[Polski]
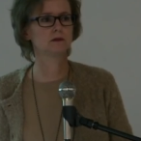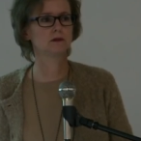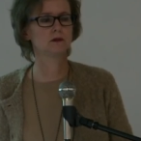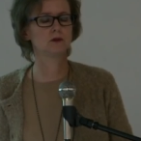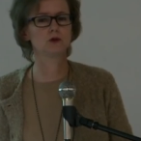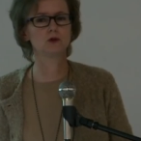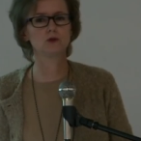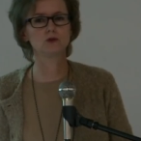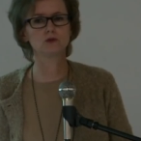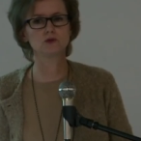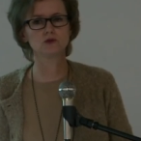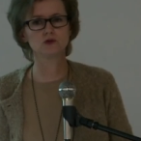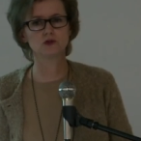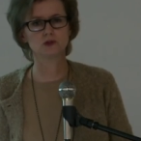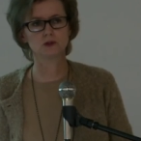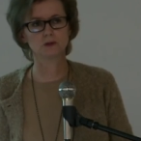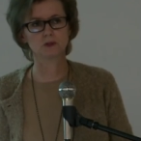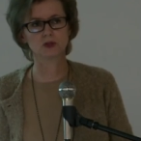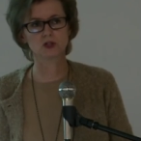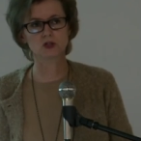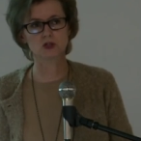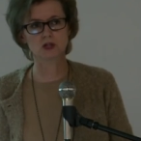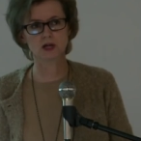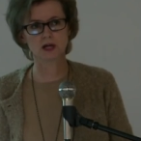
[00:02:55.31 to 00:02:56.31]
ludzi
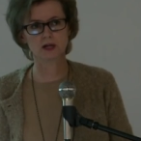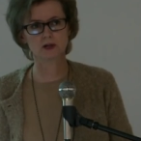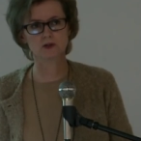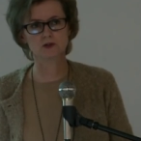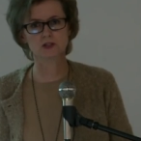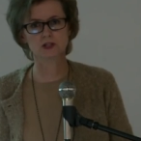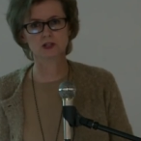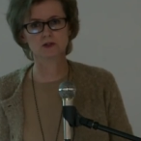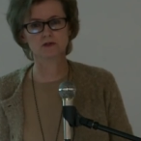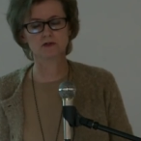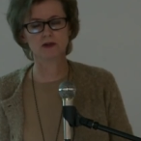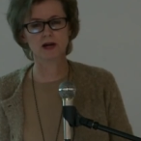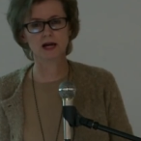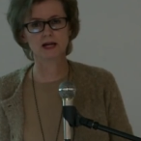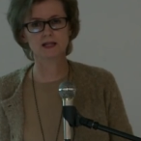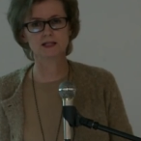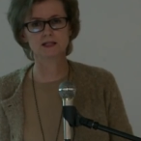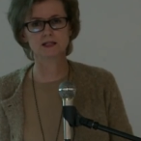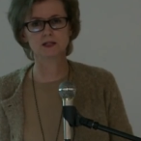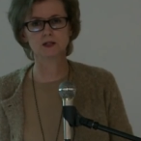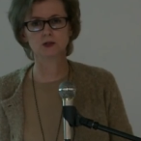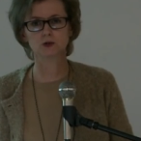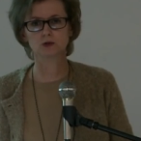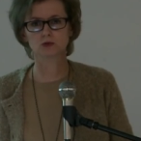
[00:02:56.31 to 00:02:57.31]
mieszkających w
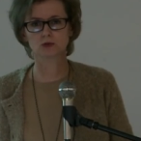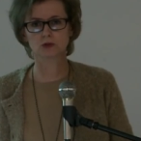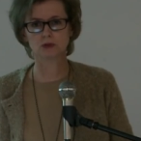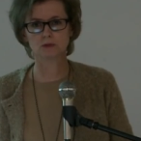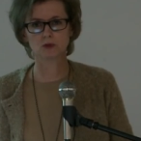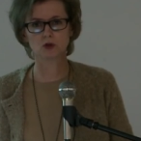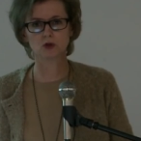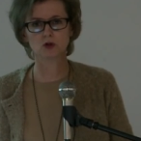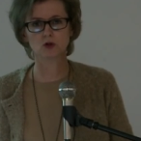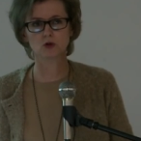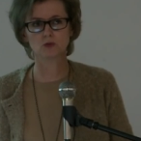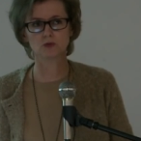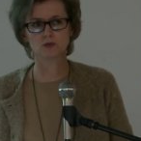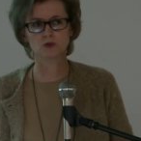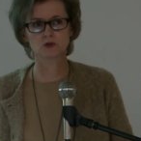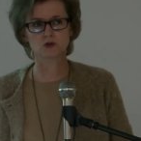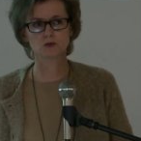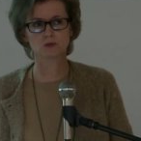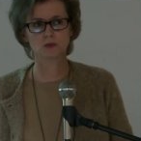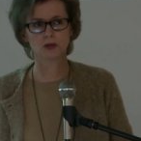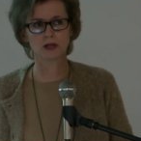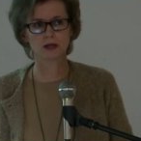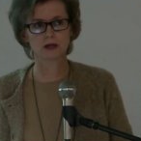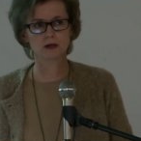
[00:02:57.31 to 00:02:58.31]
Azji, które mogą
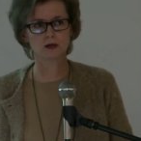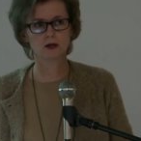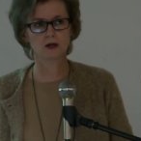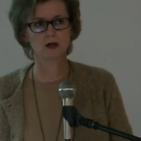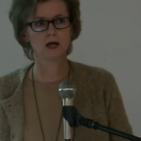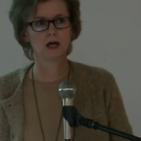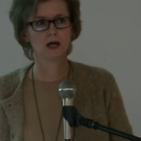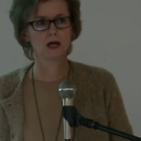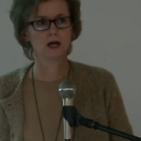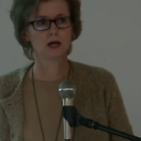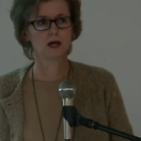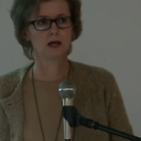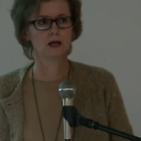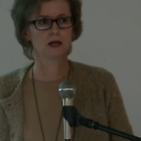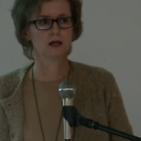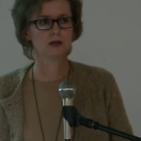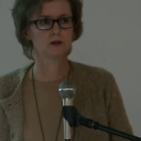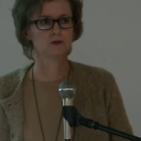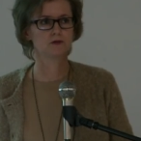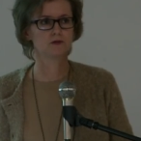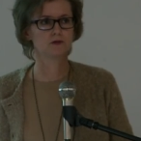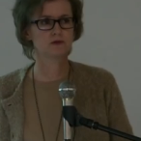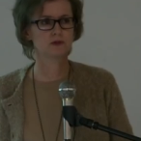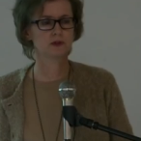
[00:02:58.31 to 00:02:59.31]
pić mleko
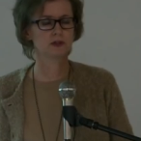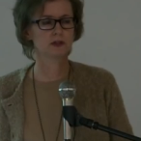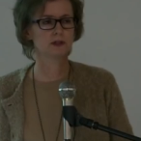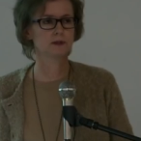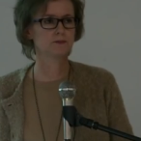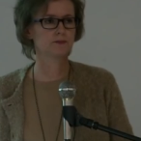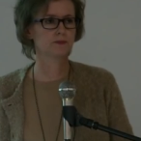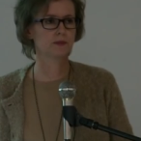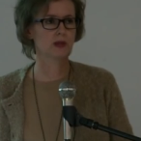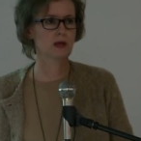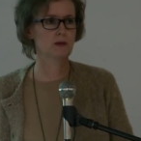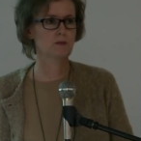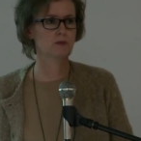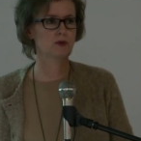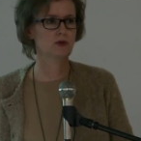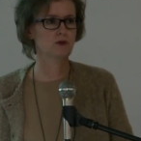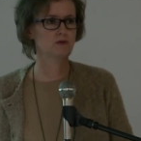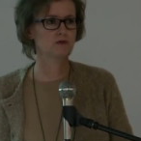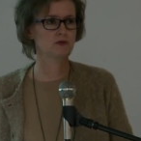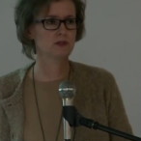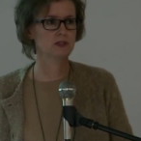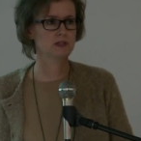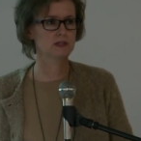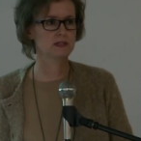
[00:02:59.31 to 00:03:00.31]
w
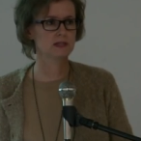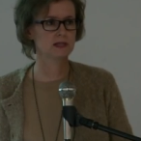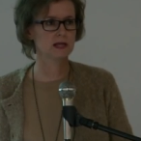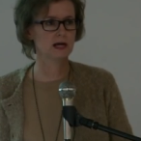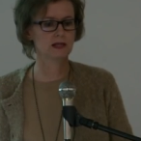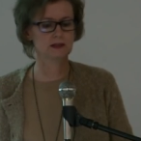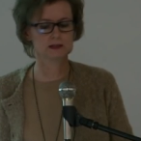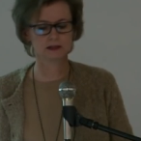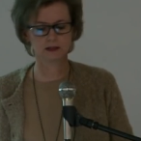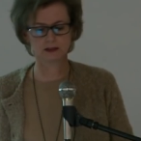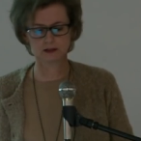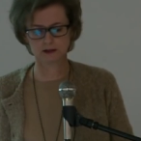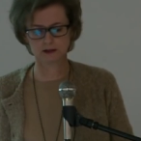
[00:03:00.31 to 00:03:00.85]
prowincjach